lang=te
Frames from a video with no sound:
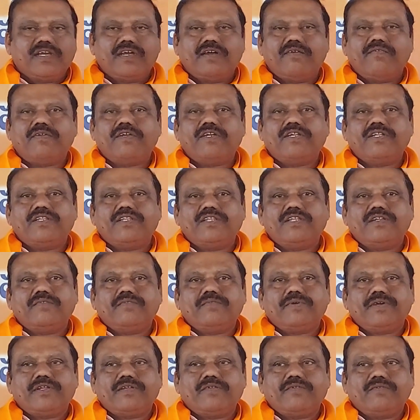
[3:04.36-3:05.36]
కాబట్టి
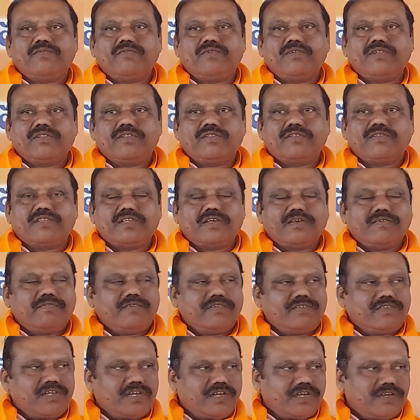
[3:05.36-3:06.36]
దీనిపైన ఉన్నత స్థాయి
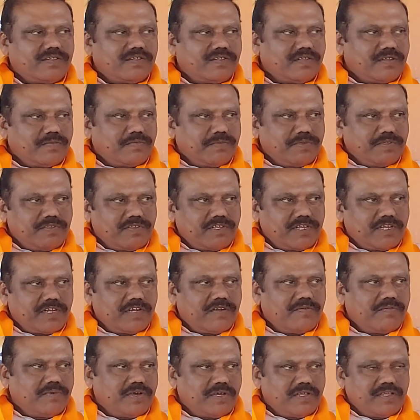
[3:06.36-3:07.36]
విచారణ
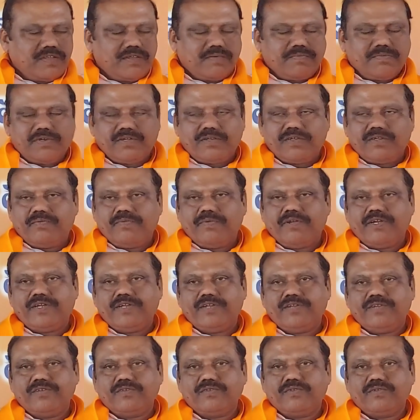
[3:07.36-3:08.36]
జరిపించాలని భాజపా డిమాండ్
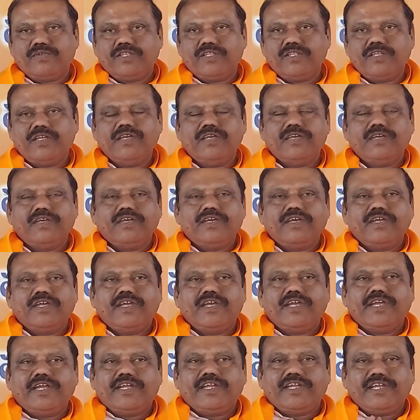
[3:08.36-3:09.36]
చేస్తున్నది
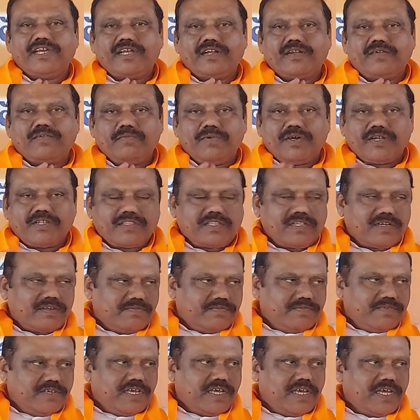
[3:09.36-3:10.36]
కేటీఆర్ను
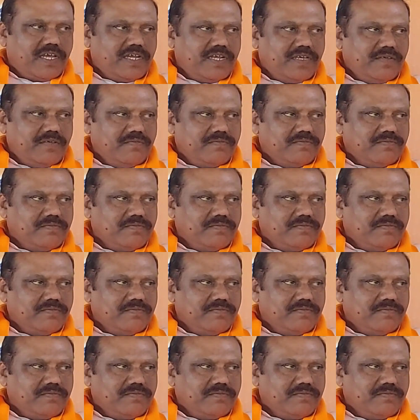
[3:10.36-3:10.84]
బర్తరఫ్ చేయాలి